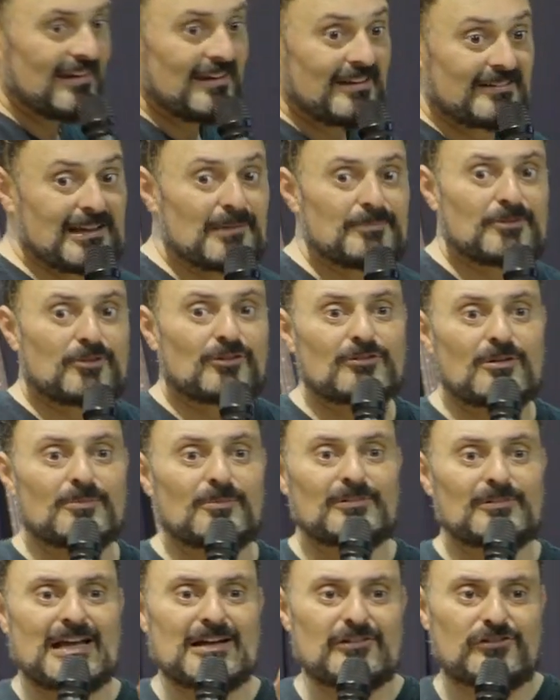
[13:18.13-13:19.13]
Sabe quando a
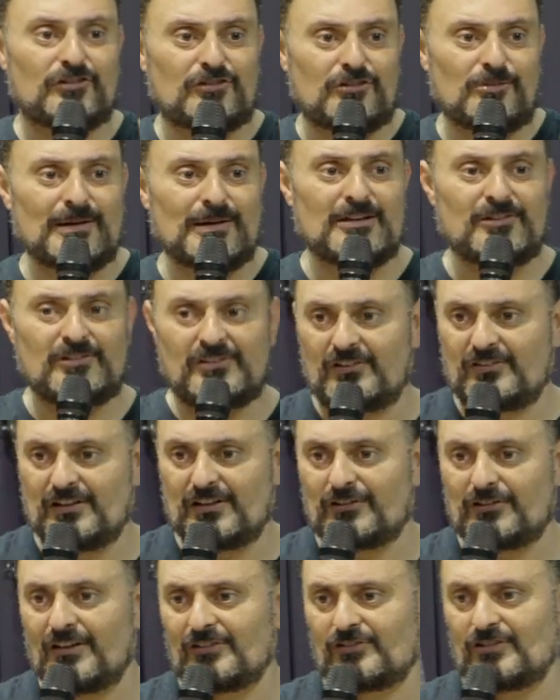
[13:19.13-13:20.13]
mulher diz que o marido é
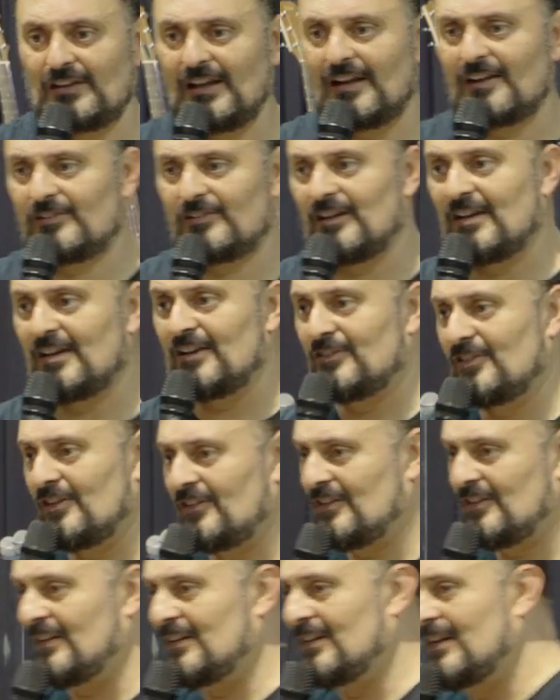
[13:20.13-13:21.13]
sacerdote dela chega e diz
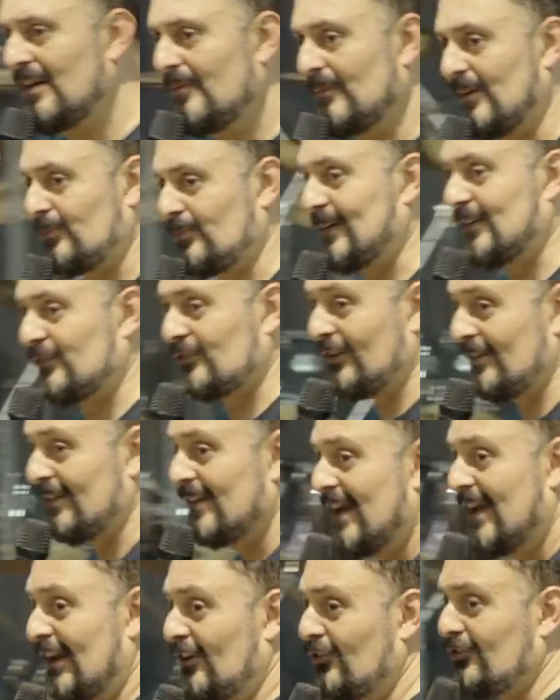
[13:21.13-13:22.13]
assim, mas pastor,
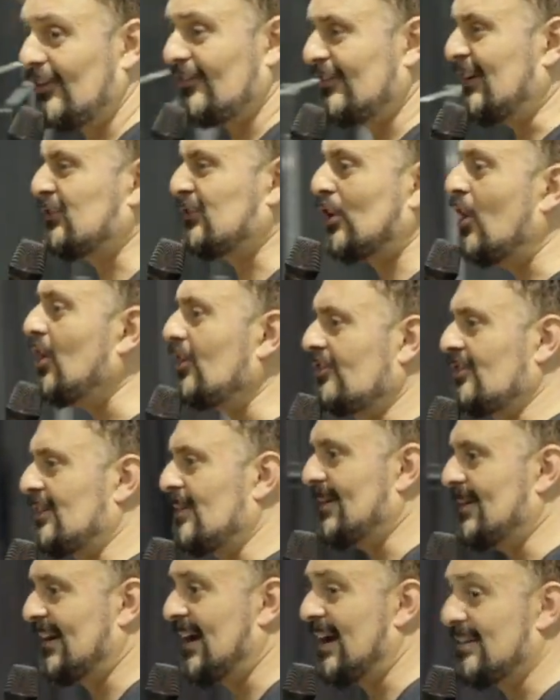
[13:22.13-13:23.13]
ele é o sacerdote da
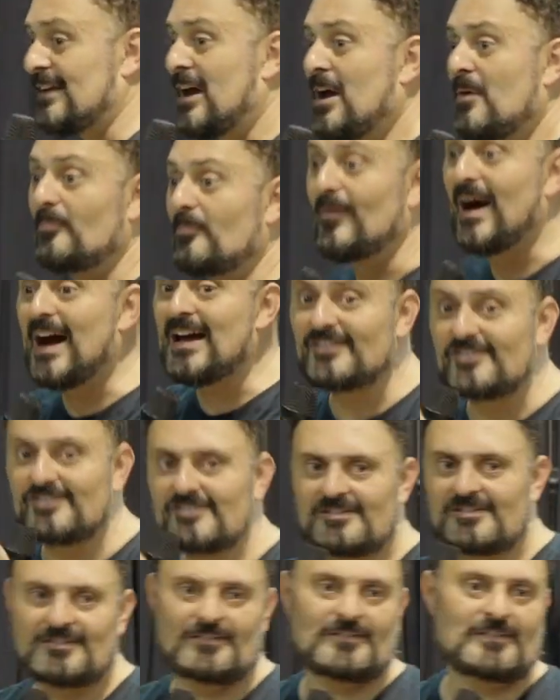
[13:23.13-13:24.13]
minha casa,
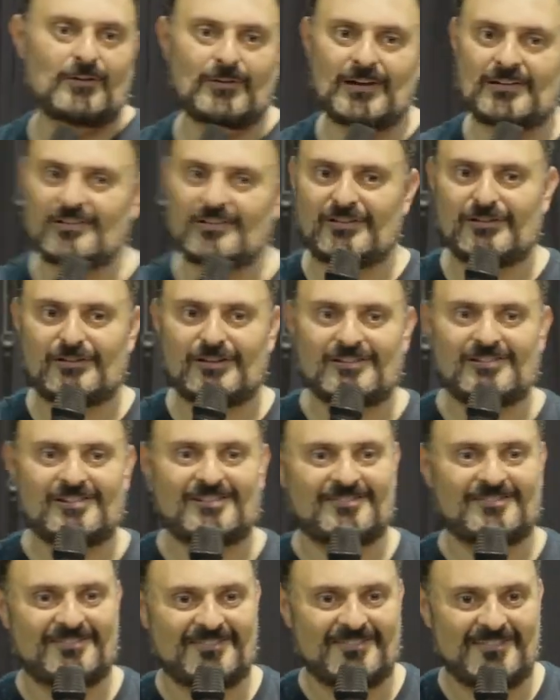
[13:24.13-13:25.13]
mas não é sacerdote.
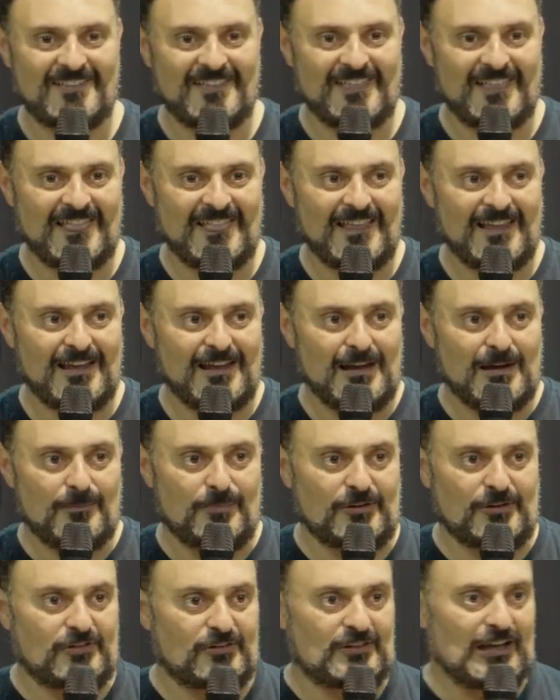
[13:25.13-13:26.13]

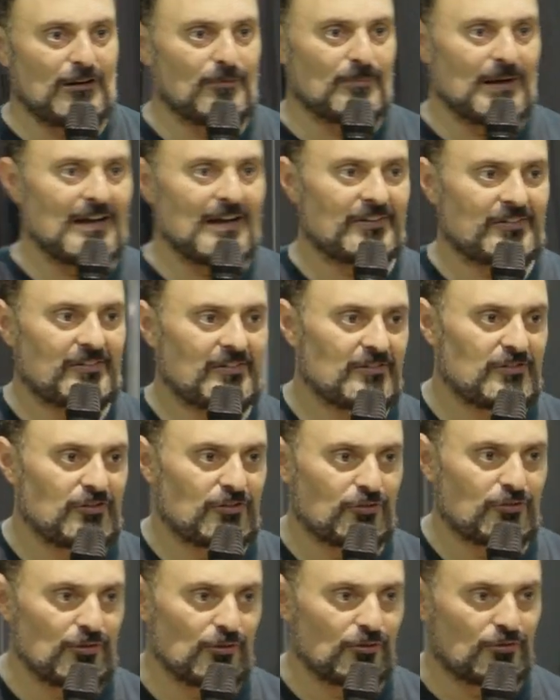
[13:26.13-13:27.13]
Porque se tem o um mas,
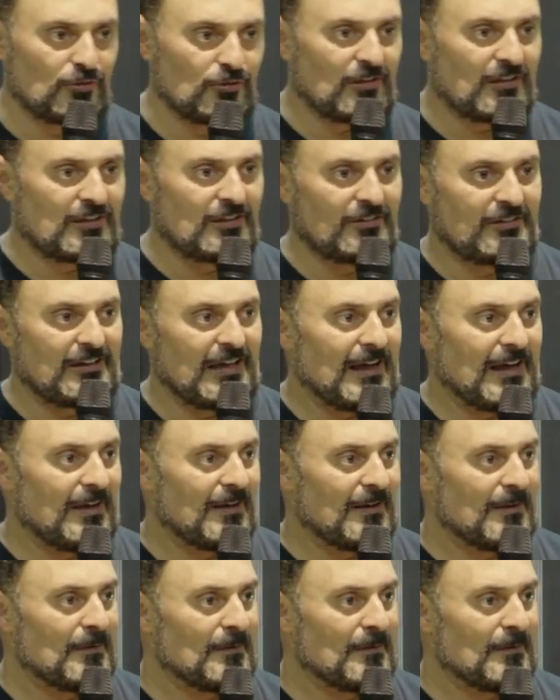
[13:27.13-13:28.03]
destruiu tudo aquilo que é.